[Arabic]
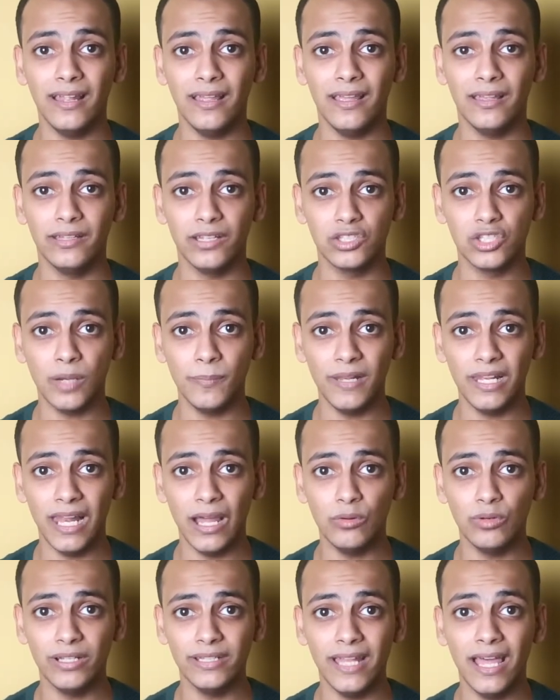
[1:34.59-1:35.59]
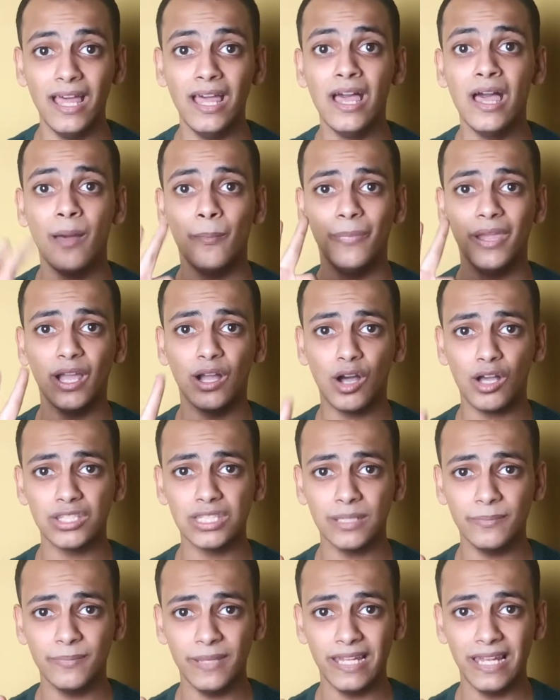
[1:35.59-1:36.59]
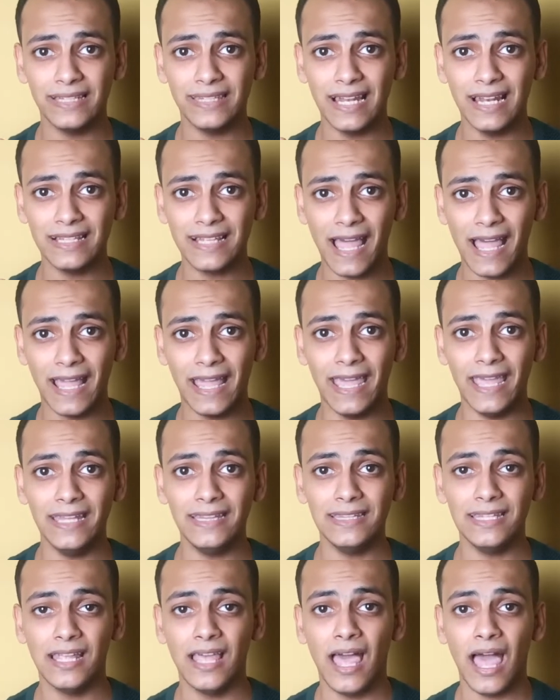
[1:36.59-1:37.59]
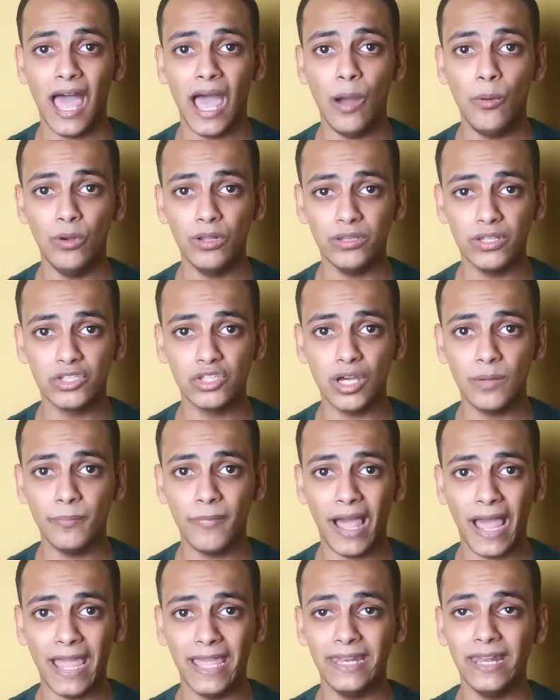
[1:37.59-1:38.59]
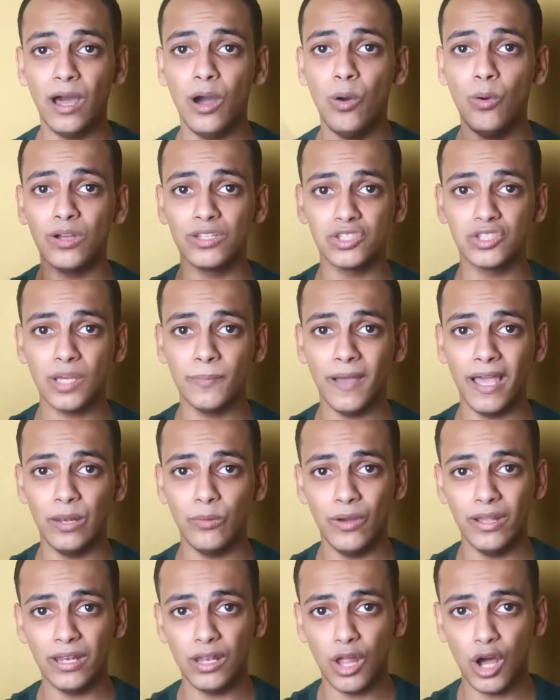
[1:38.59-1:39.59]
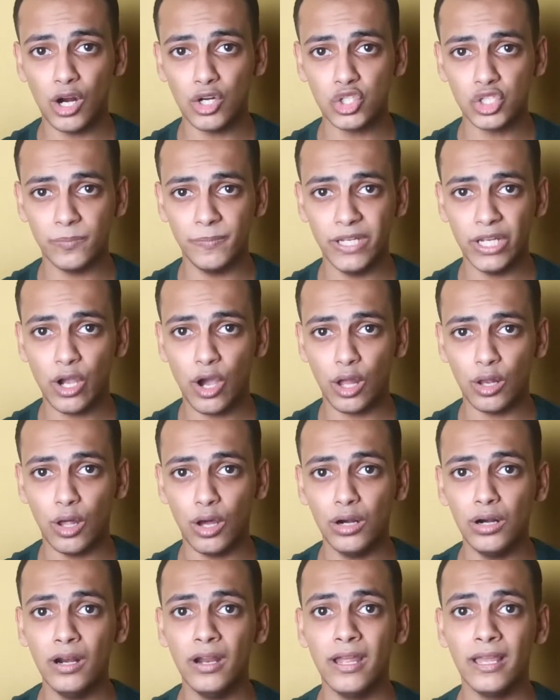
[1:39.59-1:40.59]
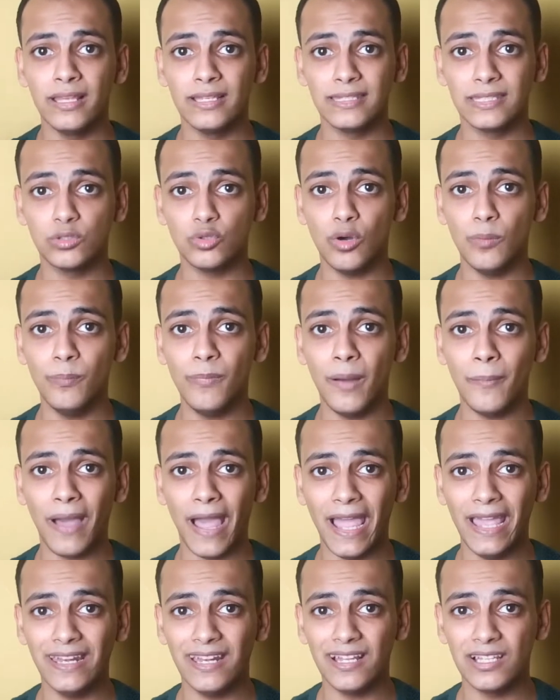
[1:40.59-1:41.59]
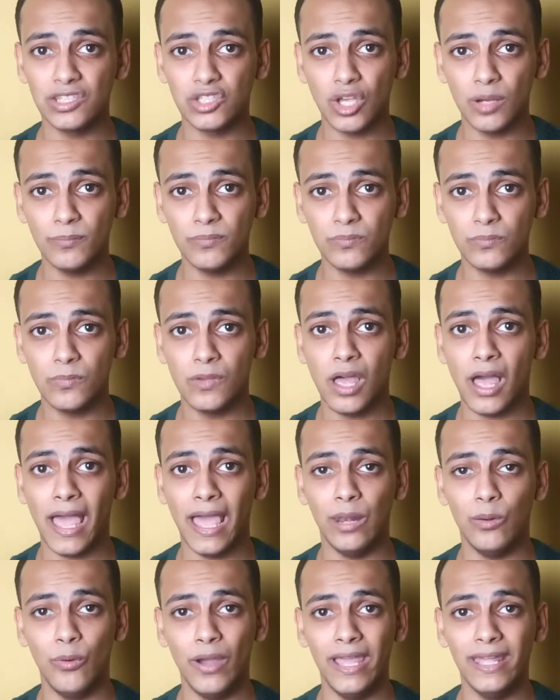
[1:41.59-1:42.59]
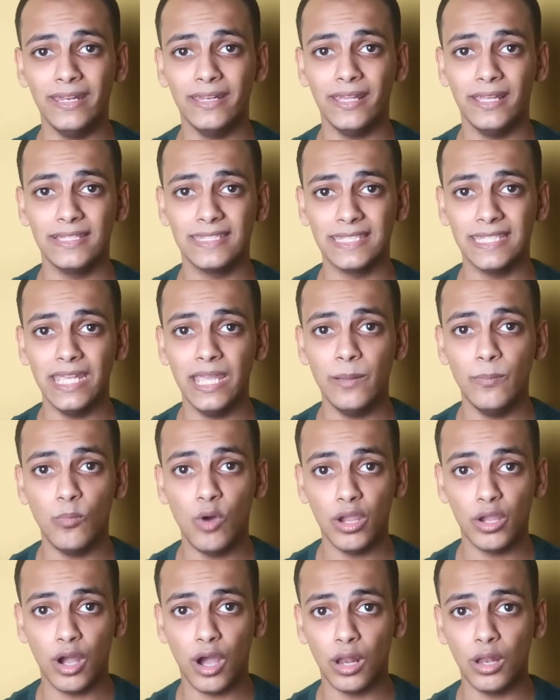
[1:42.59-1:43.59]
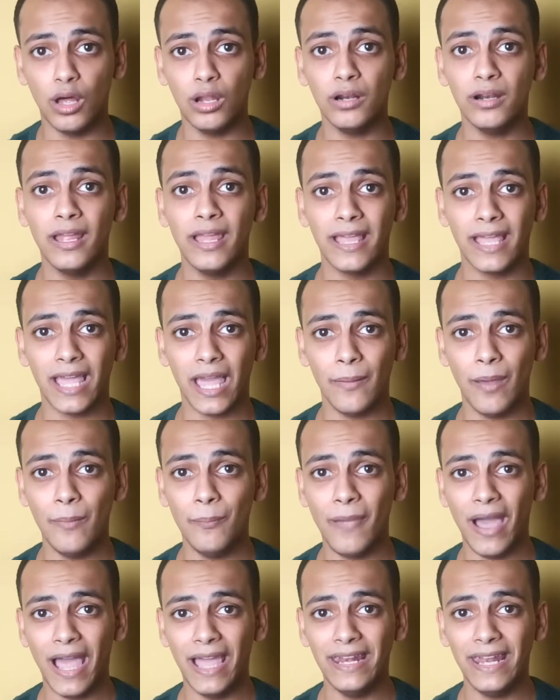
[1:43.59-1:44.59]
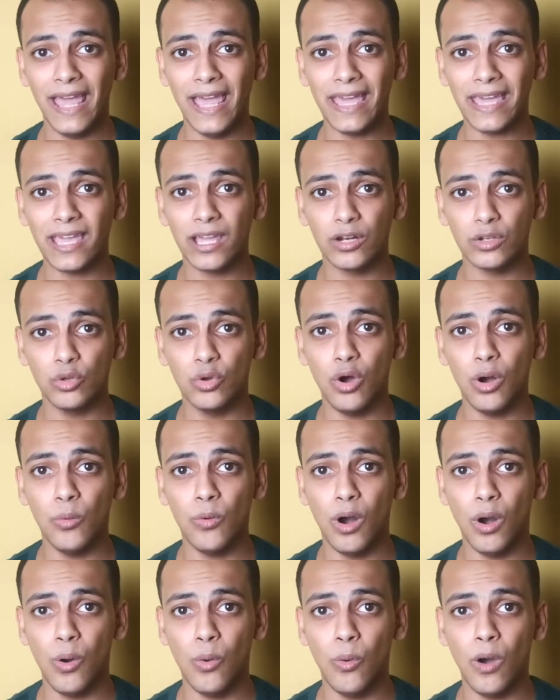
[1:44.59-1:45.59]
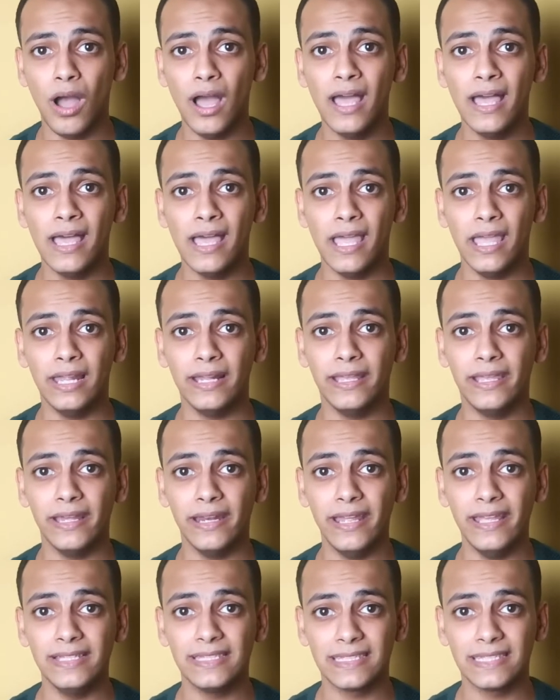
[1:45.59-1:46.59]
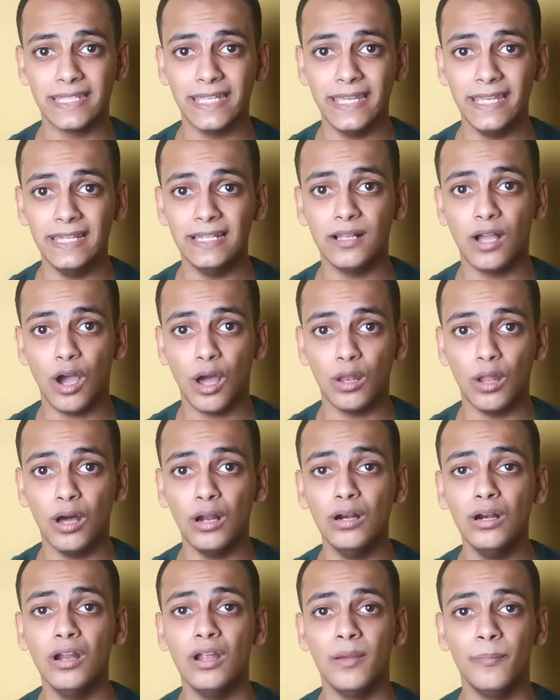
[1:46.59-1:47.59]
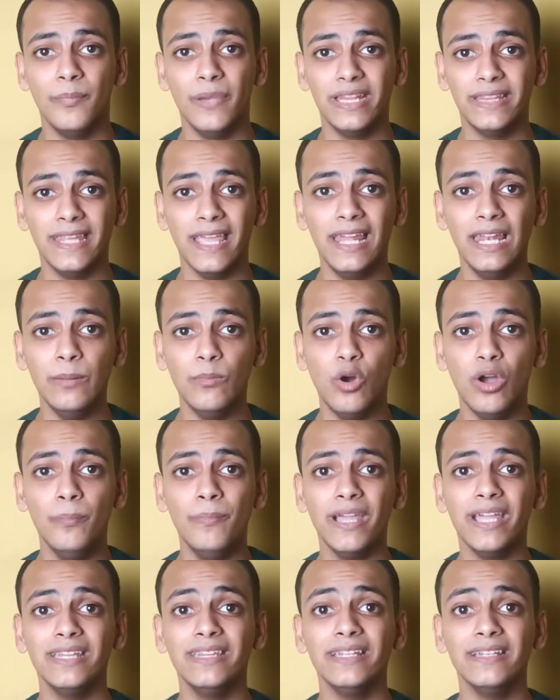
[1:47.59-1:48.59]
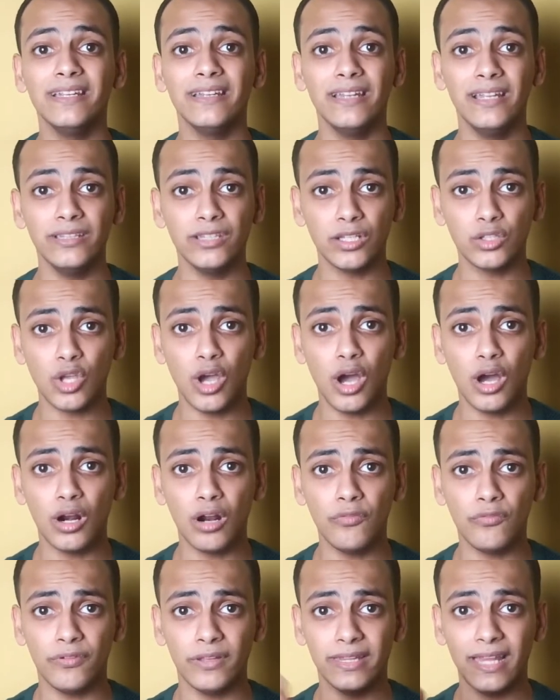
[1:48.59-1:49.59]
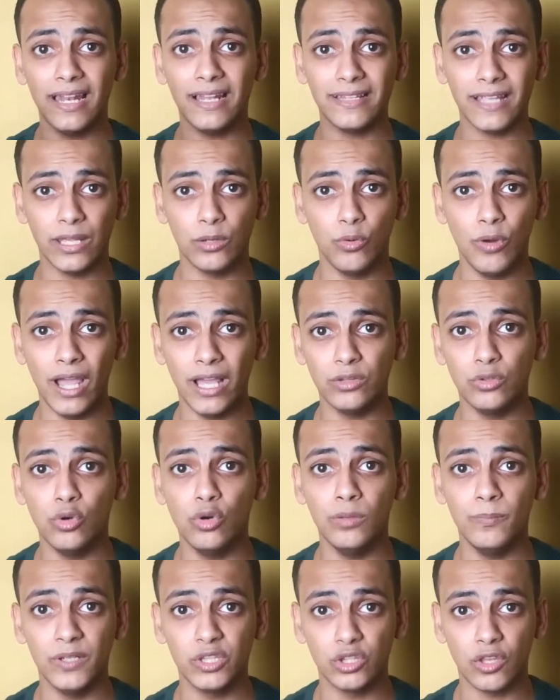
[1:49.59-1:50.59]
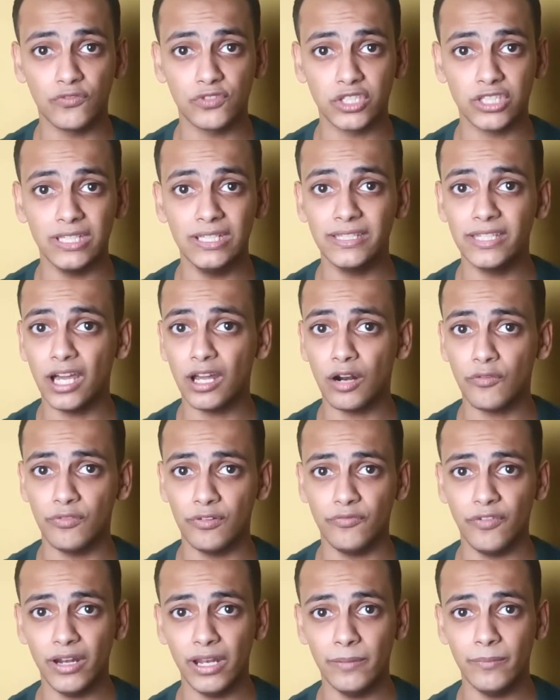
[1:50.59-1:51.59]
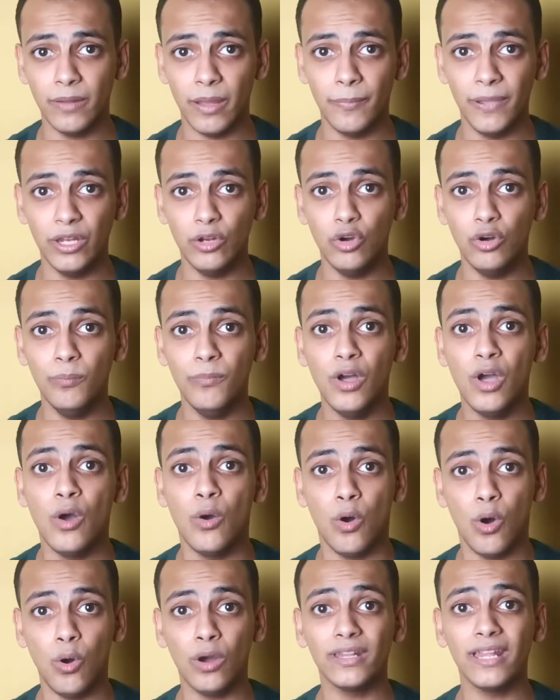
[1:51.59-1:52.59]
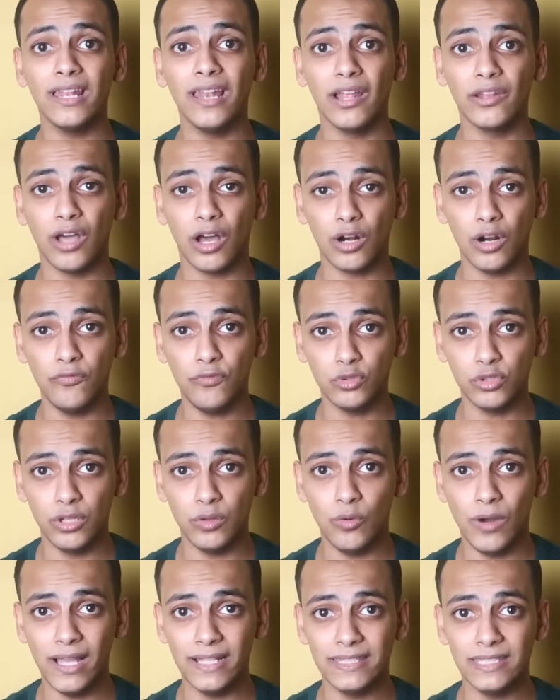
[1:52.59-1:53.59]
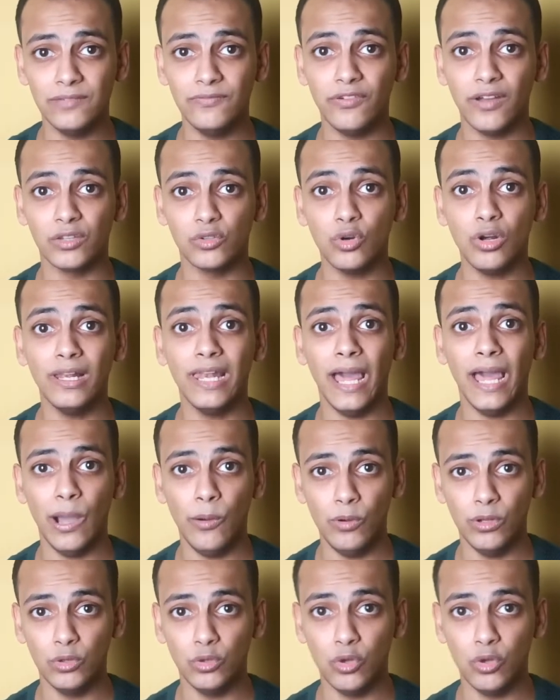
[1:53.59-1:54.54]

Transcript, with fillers: النظام اللوني ده بينقسم الى ثلاث حاجات اول نظام معانا هو نظام الوان الار جي بي كلر ثم معانا نظام الوان السي ام واي كلر كمان معانا اخر نوع وهو الجراي سكيل كلر بالتالي مهم جدا ان انت تعرف الثلاث انواع دول بالتفصيل تعرف الفرق ما بينهم وهو ده اللي هنعرفه دلوقتي فنروح لاول